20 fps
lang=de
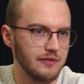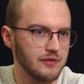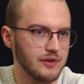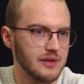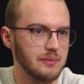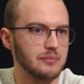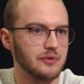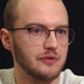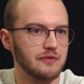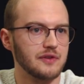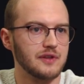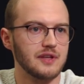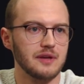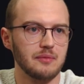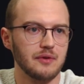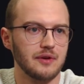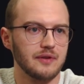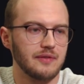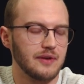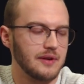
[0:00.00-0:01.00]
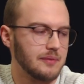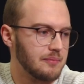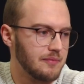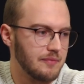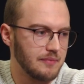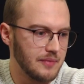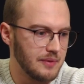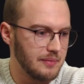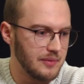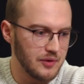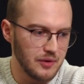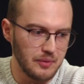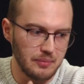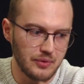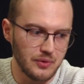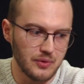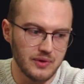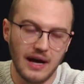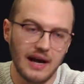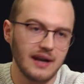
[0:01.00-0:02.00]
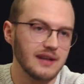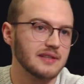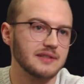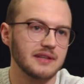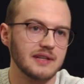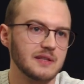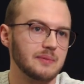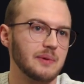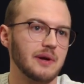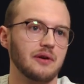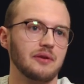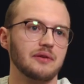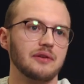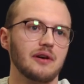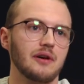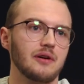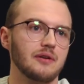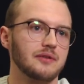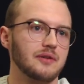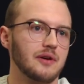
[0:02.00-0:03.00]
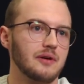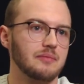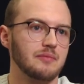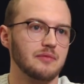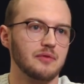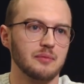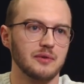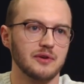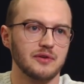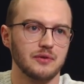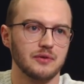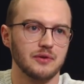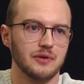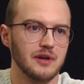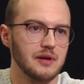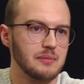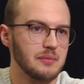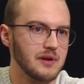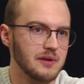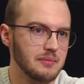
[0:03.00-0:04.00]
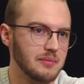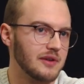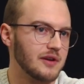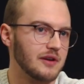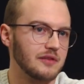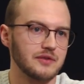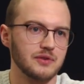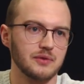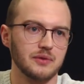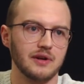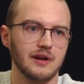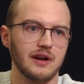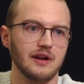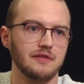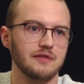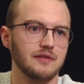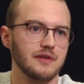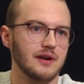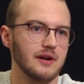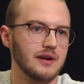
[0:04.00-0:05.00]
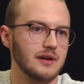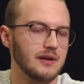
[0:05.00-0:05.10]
äh, von dem profitieren wir halt, weil, weil wir da ein brutales Netzwerk an der Hand haben, wo wir sagen, da können wir immer darauf zugreifen.